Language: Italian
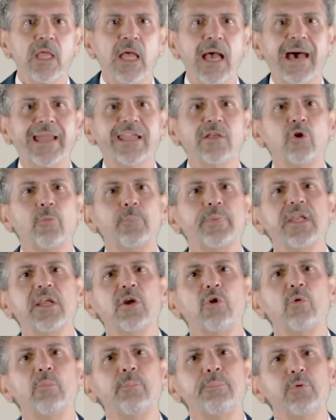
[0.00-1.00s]
a ricoprire
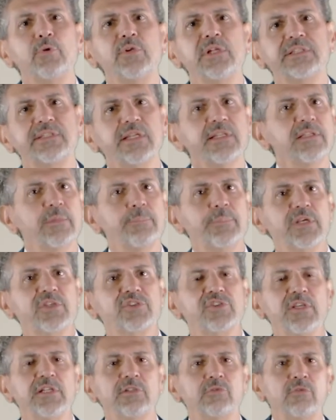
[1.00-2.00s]
non più del
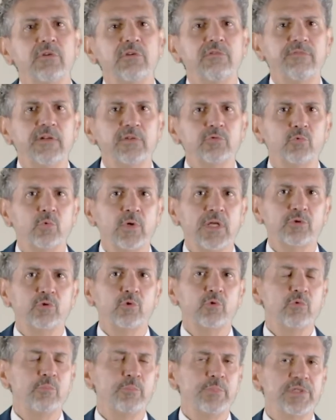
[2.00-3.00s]
30% del
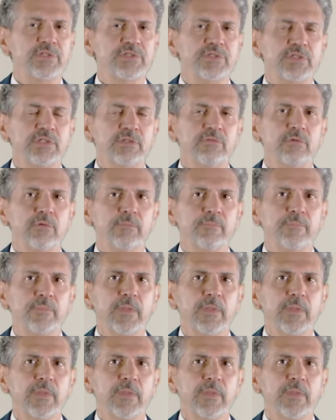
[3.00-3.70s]
fatturato complessivo